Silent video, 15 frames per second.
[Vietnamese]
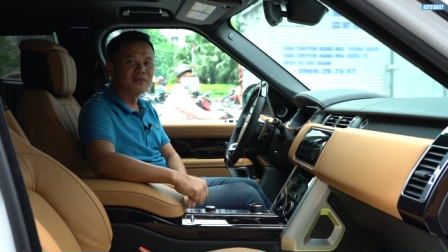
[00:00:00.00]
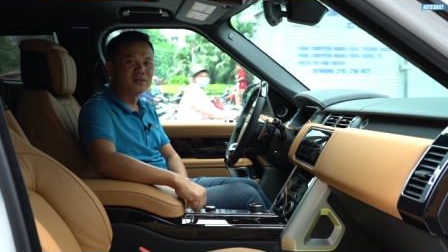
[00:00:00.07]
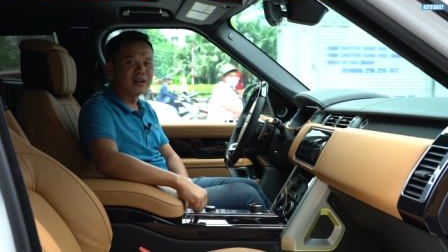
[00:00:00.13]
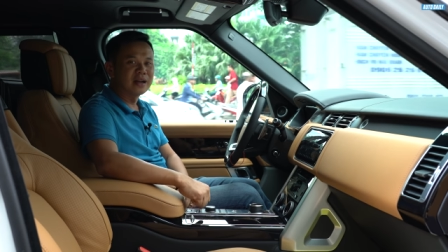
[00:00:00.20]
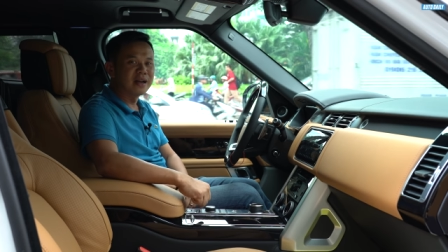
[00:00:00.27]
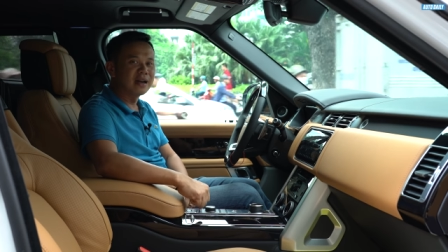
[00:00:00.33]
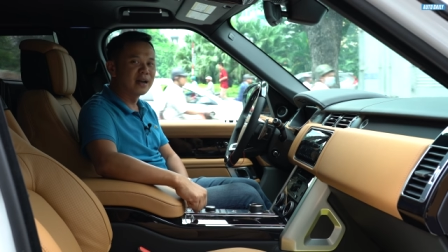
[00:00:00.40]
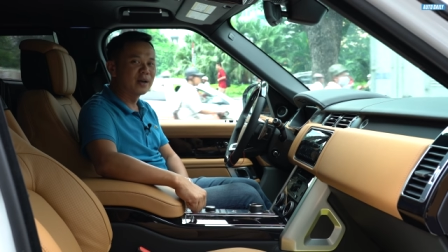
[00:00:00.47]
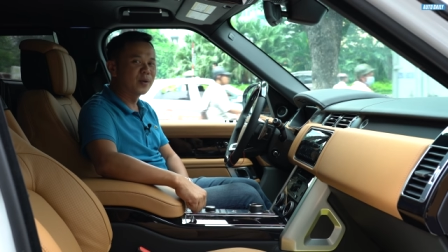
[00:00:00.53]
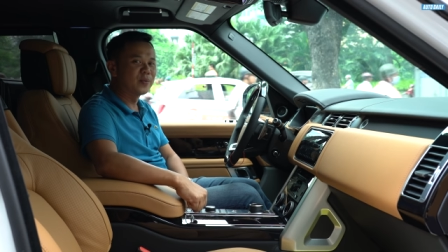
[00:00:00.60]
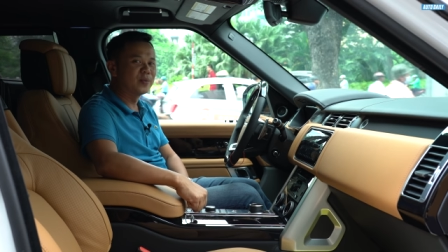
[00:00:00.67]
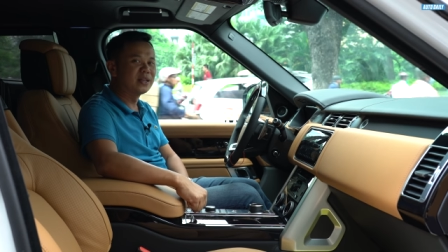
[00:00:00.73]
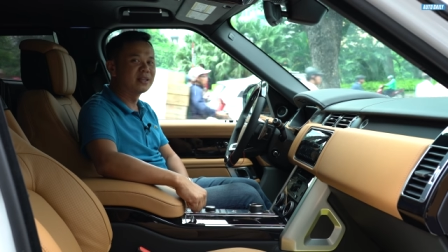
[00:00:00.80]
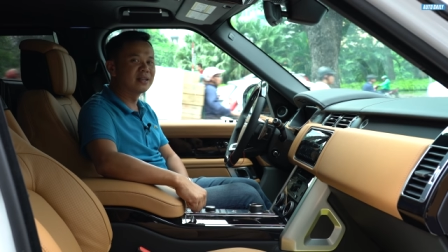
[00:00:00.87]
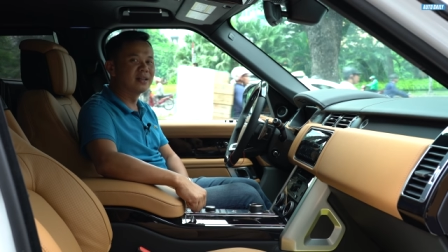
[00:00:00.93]
Và
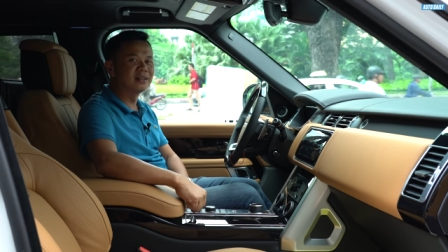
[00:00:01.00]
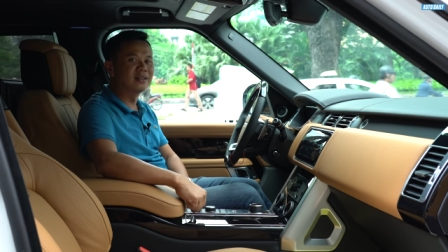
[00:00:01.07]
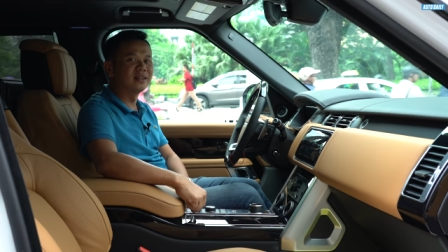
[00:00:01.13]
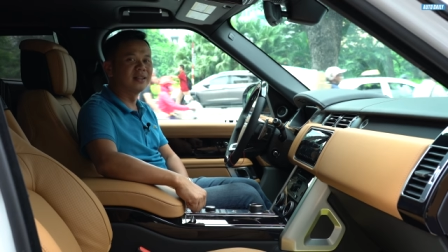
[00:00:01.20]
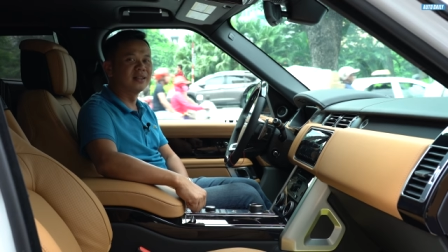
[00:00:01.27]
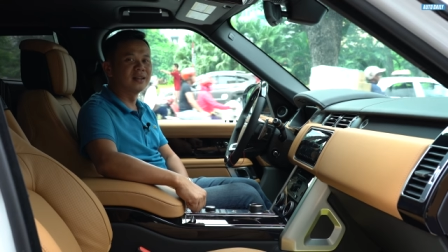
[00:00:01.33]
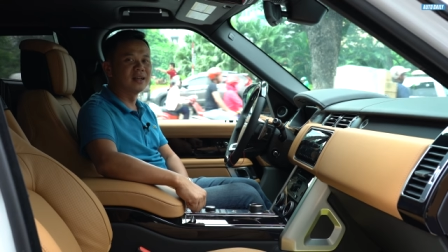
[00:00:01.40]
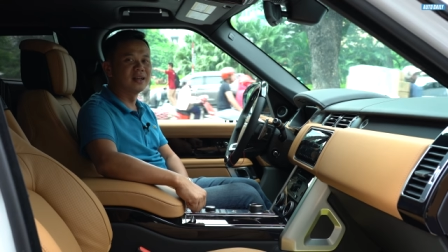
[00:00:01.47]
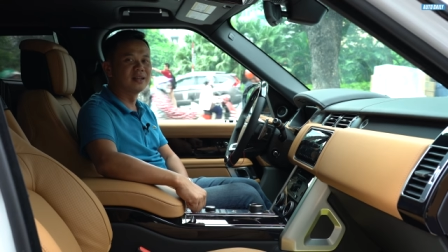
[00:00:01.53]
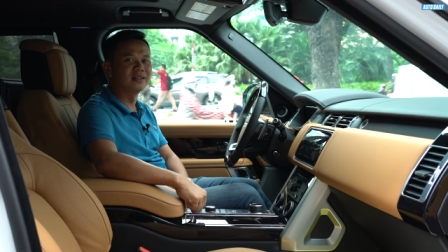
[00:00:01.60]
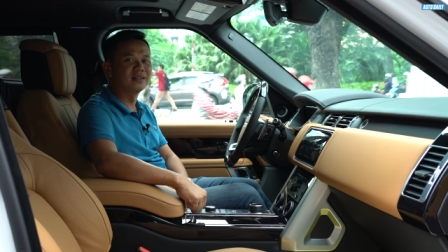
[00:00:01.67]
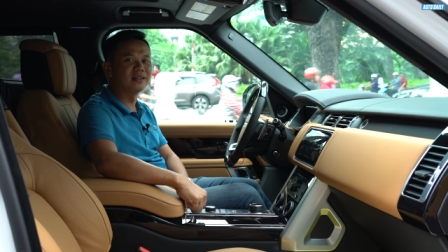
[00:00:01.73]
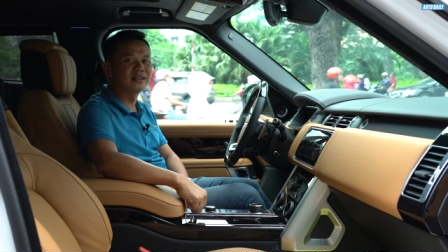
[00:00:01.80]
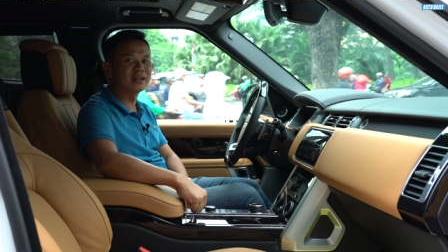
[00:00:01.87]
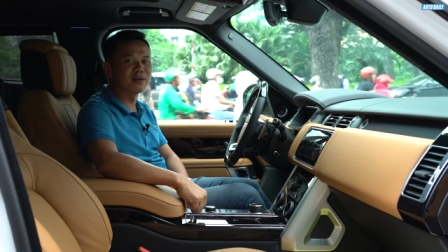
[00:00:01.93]
còn bây giờ thì à,
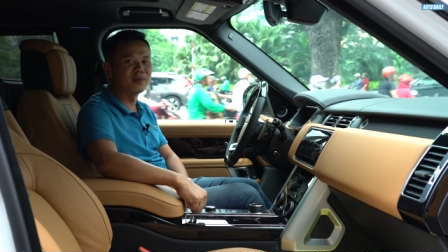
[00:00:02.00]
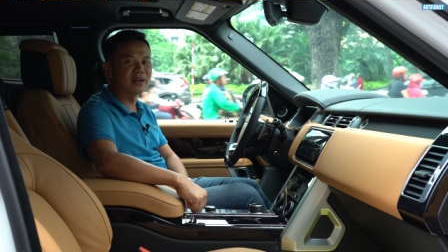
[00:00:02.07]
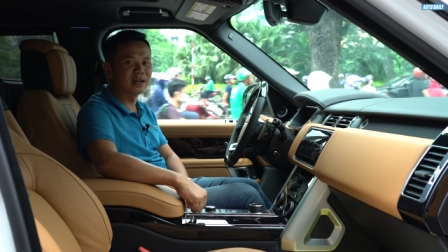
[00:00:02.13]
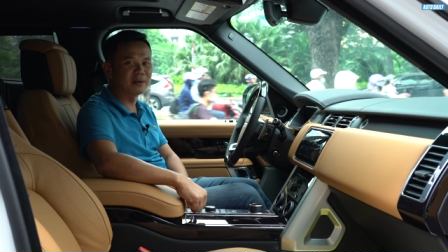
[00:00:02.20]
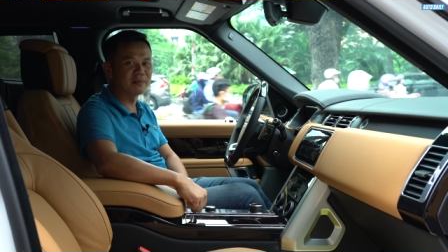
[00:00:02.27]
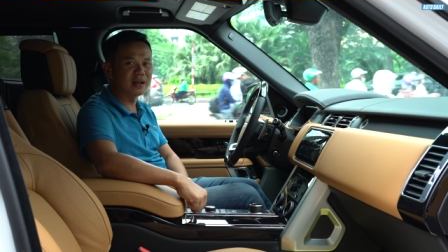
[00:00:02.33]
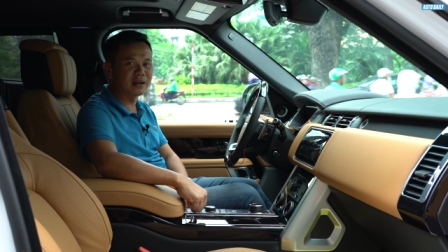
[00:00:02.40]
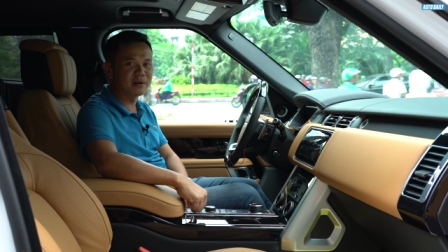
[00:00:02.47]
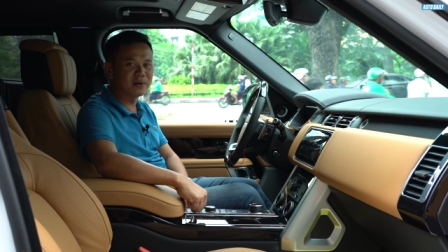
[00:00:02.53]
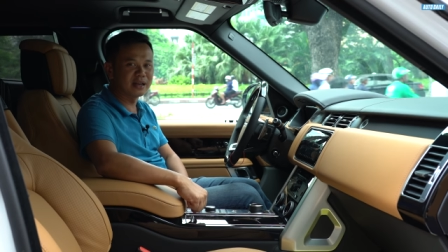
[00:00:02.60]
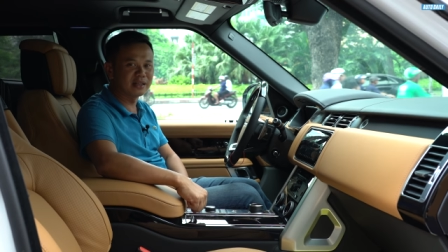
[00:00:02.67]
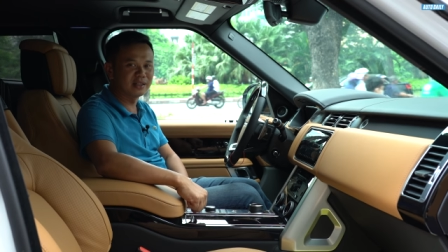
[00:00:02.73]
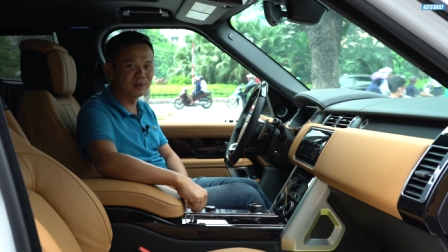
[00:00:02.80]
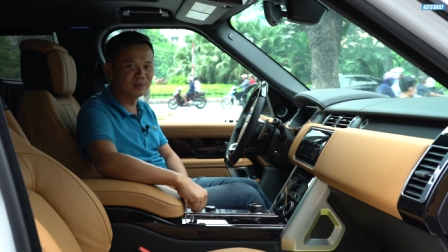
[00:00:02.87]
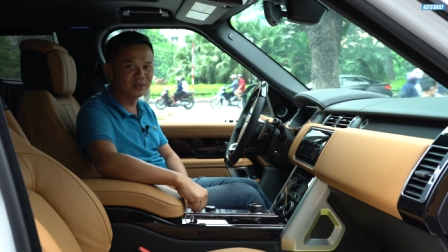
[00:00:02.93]
xin chào và hẹn gặp lại các
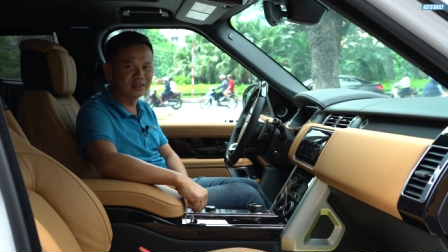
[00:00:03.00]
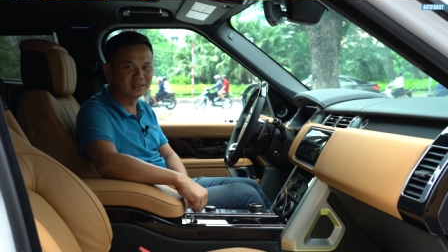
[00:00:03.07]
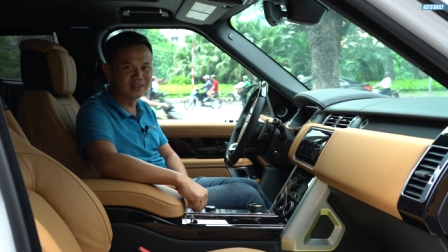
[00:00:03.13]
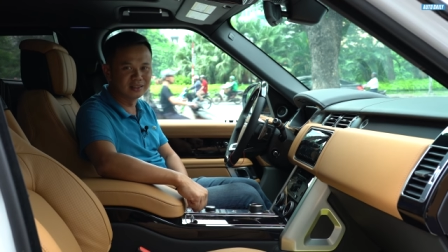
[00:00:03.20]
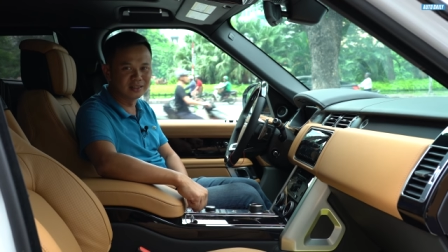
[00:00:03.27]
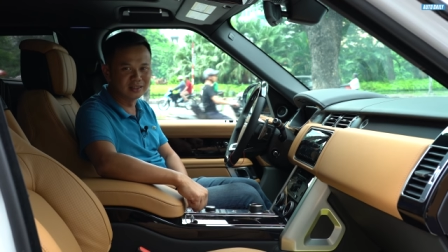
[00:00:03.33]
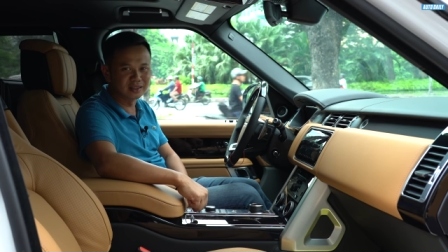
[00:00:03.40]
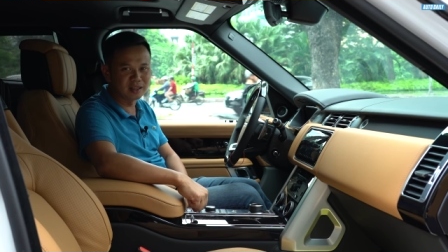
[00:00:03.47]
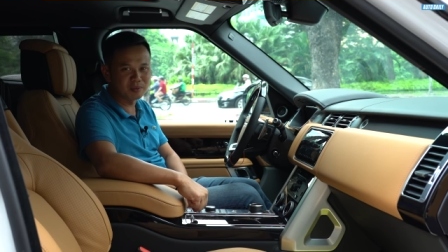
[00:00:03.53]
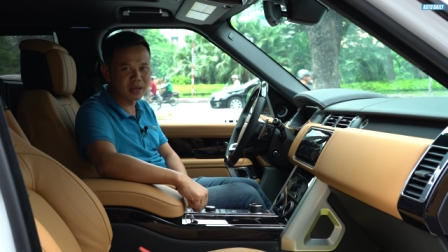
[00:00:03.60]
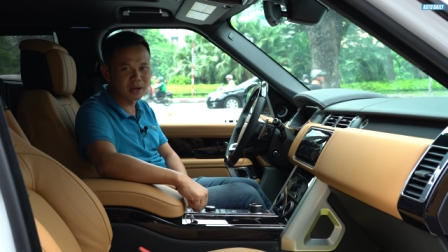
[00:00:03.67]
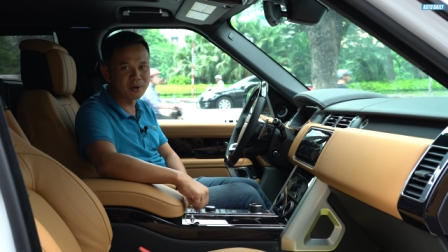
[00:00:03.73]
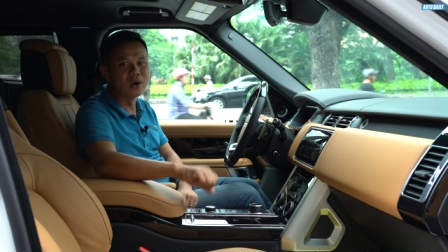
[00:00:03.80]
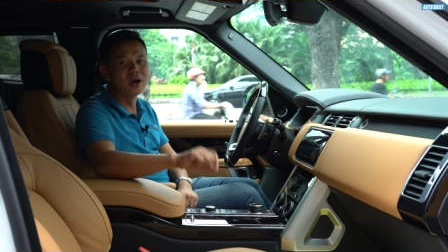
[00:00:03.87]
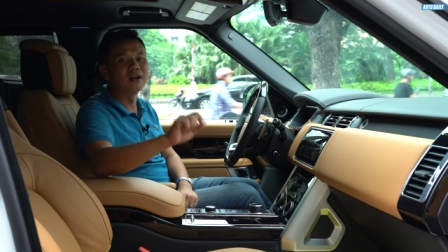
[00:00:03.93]
bạn trong những chương trình tiếp
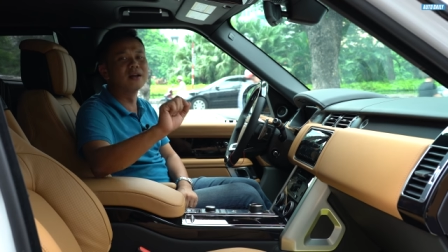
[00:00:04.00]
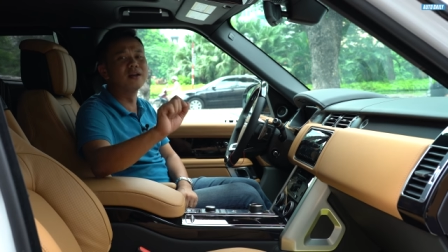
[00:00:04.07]
theo.